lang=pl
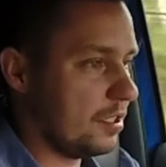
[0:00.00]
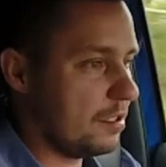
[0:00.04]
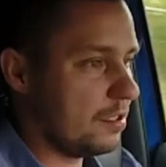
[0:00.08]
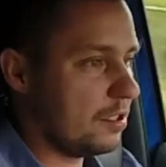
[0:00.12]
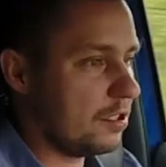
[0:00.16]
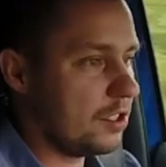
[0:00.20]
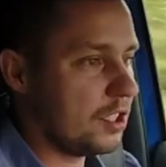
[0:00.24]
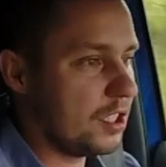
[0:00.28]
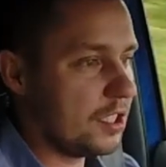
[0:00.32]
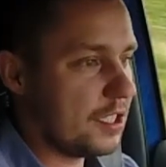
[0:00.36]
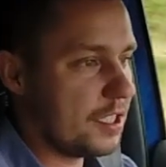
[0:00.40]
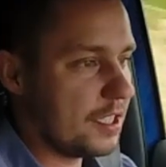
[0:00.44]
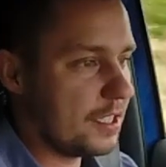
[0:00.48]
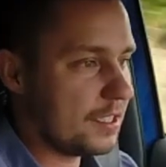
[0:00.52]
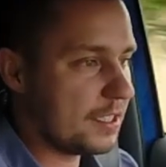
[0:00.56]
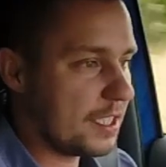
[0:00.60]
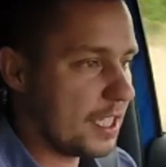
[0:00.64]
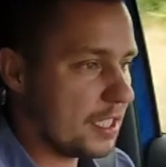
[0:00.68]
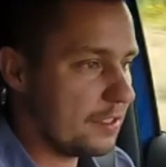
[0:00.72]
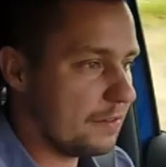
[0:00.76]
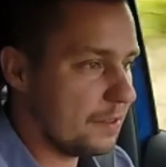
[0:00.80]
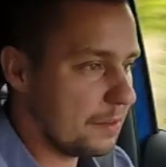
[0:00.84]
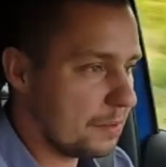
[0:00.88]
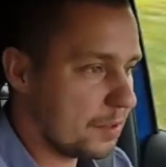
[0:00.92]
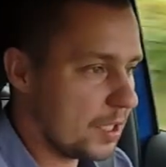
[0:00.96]
Tylko, że jeśli
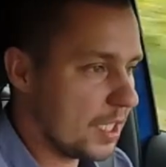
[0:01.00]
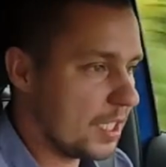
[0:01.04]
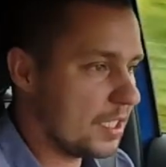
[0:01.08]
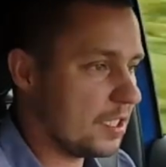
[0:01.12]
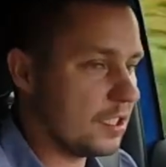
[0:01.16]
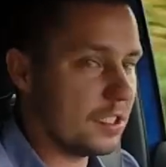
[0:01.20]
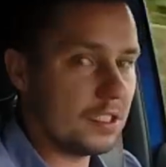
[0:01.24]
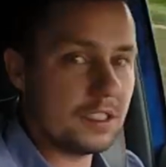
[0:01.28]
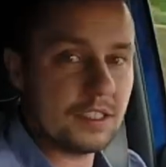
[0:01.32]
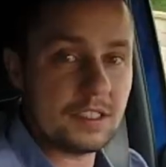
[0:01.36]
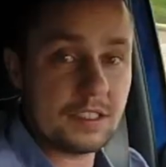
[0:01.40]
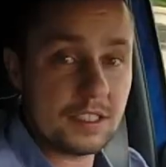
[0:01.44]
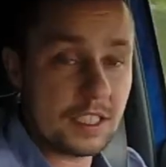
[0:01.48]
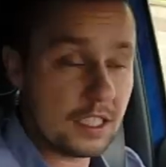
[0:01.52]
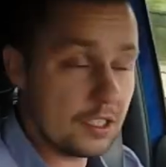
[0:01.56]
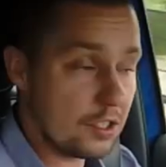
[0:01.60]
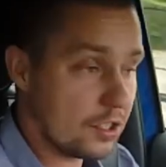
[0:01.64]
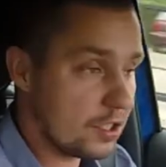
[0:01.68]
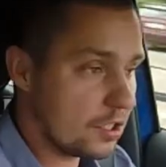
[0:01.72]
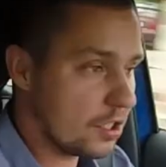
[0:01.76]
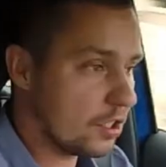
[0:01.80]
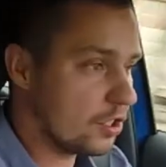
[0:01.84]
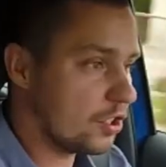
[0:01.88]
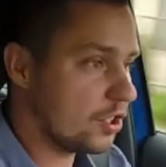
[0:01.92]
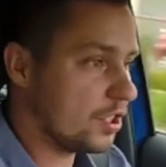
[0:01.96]
chcesz wyprzedzić,
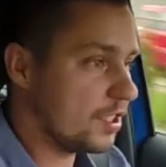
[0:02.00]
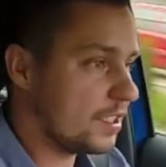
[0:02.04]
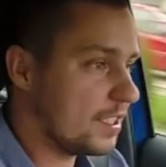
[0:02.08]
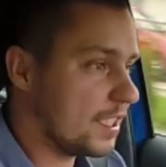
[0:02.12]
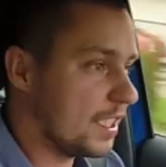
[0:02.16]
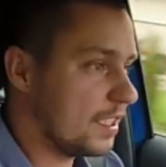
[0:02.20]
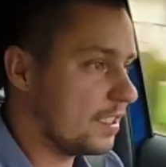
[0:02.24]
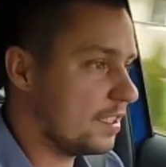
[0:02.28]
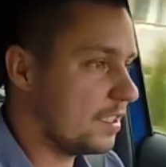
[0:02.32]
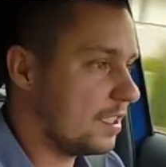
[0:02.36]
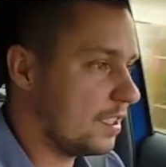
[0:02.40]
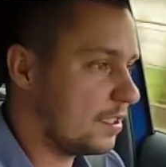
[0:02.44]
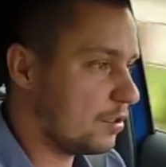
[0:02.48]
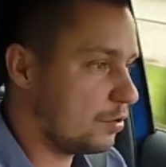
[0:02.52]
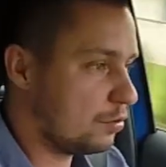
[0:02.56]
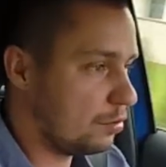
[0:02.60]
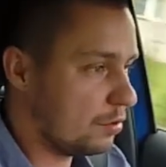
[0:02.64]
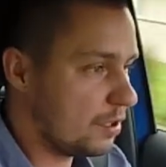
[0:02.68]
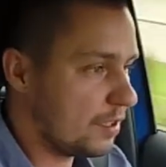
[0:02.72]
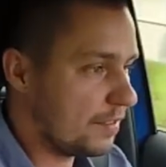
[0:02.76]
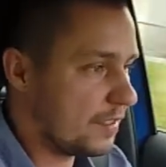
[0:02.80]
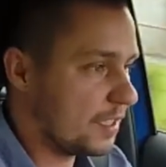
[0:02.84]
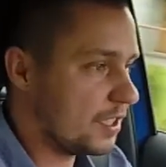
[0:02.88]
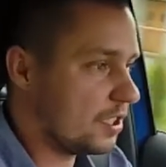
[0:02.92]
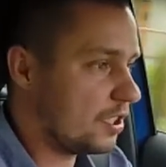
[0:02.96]
chcesz skorzystać z tych
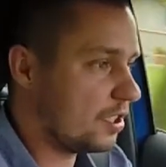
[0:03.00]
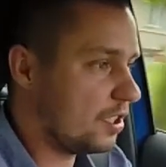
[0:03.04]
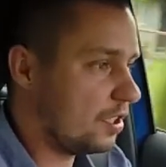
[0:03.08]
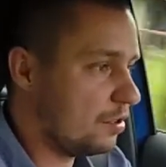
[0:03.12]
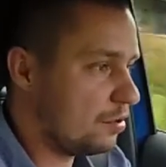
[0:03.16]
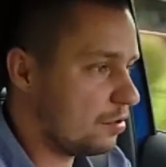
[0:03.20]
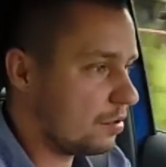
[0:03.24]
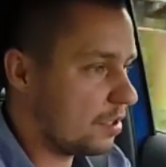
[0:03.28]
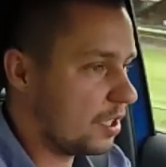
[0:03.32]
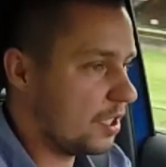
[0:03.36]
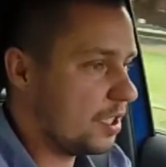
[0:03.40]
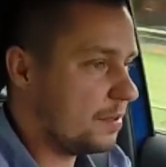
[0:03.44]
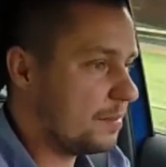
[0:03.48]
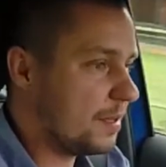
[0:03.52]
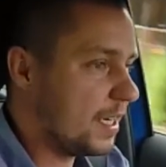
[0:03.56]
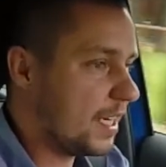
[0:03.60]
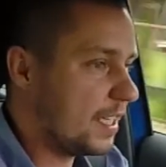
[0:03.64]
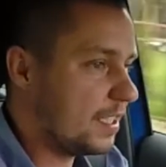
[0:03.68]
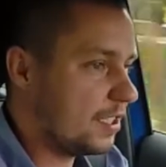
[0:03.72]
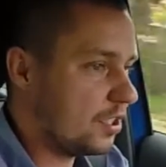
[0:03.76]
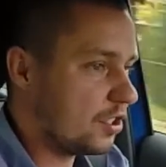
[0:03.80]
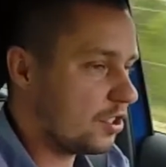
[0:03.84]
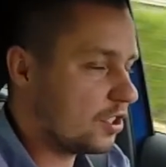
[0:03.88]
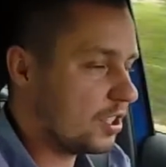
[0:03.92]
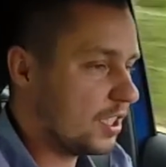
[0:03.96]
190 koni
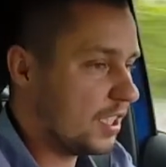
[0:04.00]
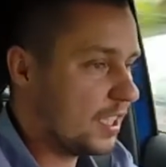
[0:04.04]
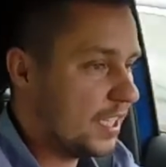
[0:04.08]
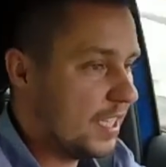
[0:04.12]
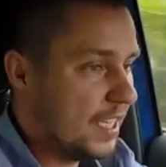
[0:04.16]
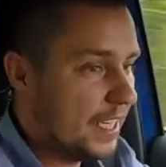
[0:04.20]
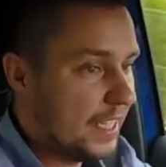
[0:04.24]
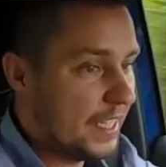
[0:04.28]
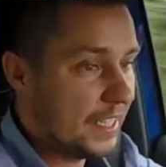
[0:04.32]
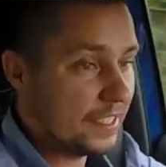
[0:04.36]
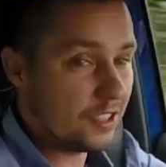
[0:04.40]
mechanicznych,